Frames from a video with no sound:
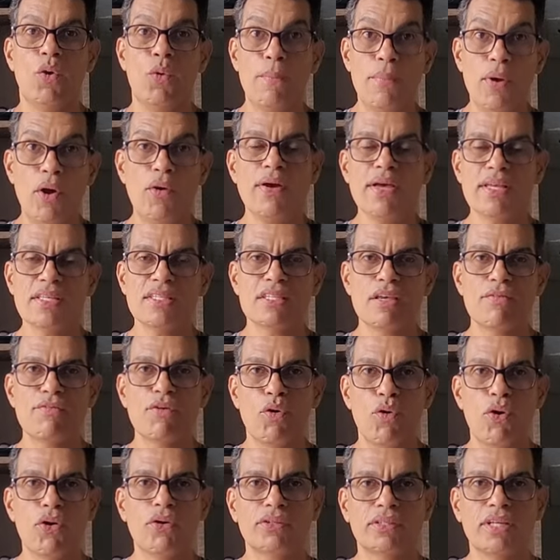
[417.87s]
O meu receiver
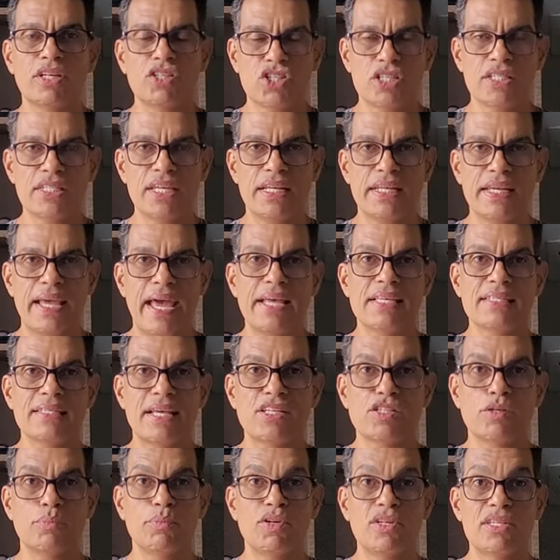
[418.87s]
Onco TXNR
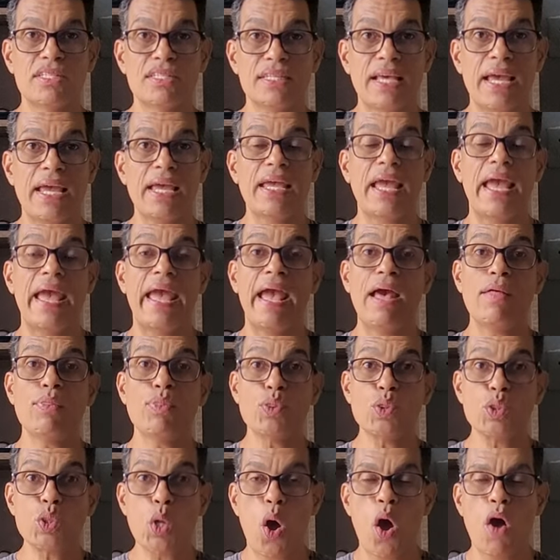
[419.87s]
7100 é
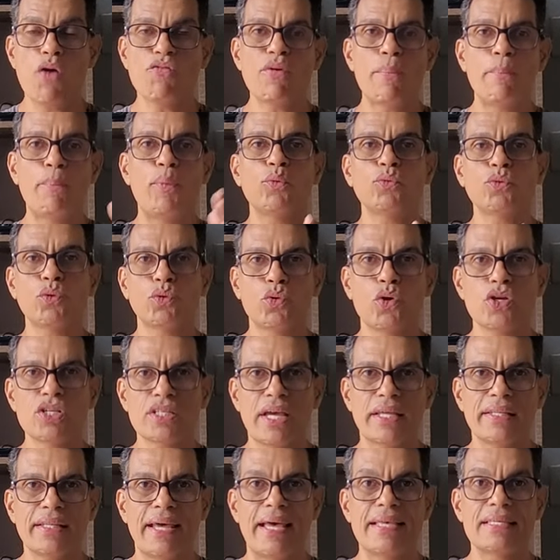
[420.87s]
9.2
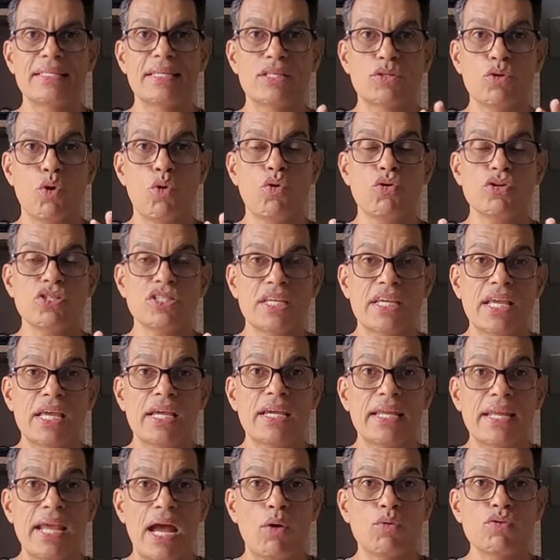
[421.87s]
canais, então eu consegui
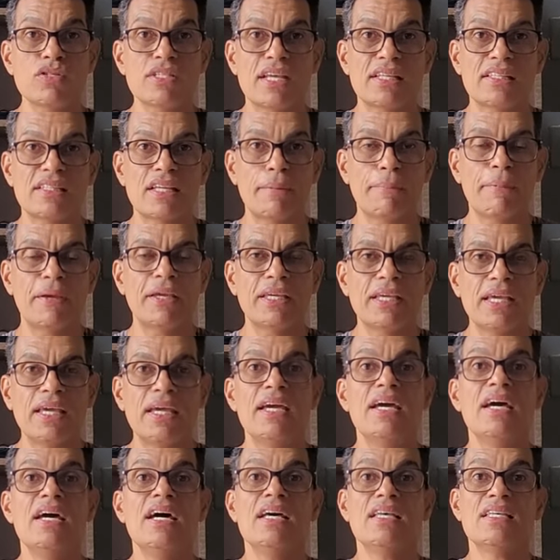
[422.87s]
criar um setup
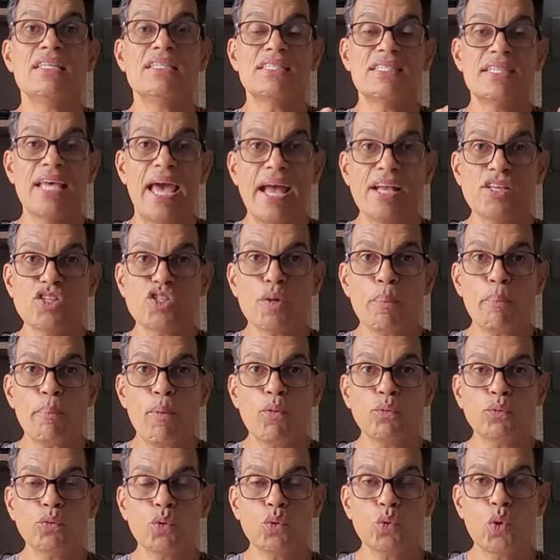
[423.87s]
aqui
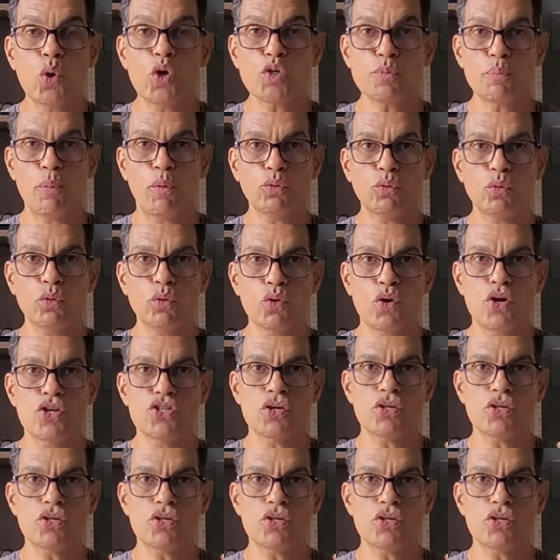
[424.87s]
7.2.2,